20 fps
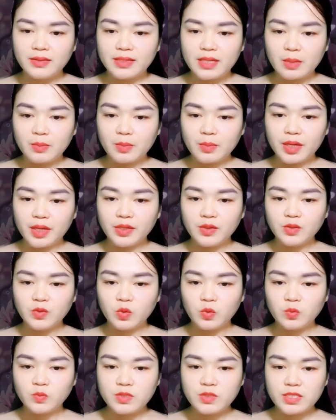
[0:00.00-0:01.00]
Cô cảm nhận
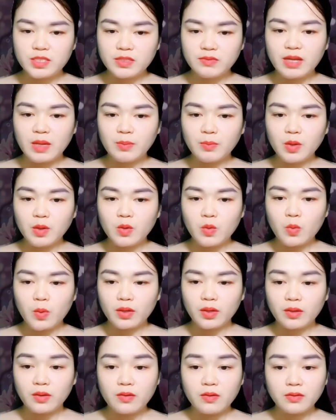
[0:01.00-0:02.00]
được dáng vẻ bối rối của
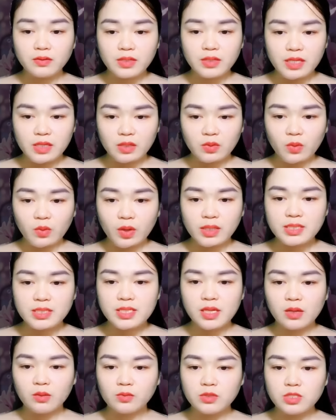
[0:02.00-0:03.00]
cậu ấy, thì
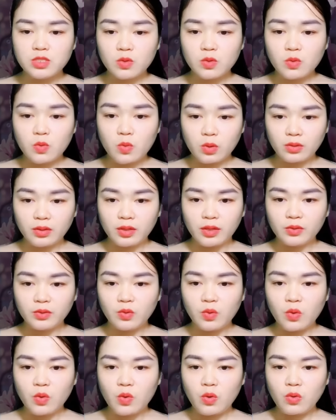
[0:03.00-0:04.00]
lên tiếng nói đỡ.
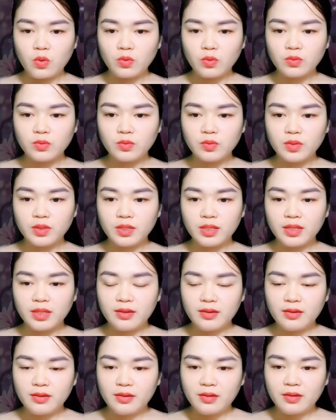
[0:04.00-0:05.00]
Là
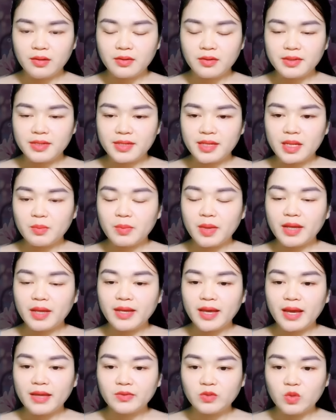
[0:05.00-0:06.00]
do cậu thông minh.
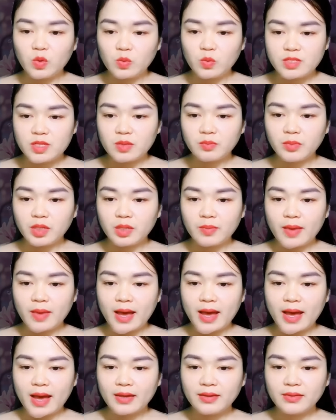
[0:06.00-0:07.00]
Cố Cẩn
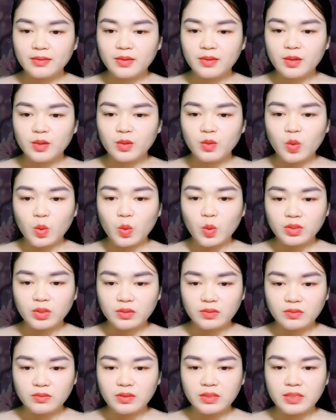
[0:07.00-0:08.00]
Xuyên cười mở miệng.
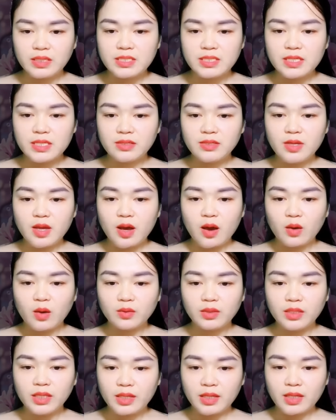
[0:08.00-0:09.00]
Thông
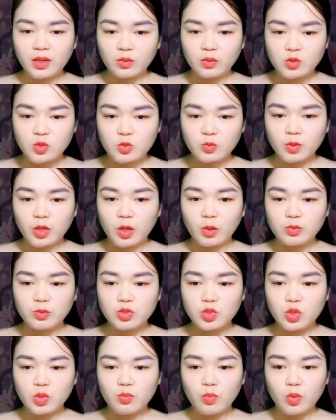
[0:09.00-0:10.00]
minh tuyệt đỉnh chứ còn
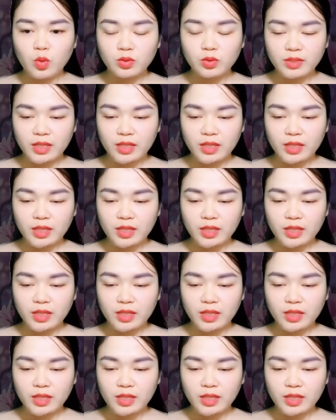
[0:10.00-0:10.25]
gì.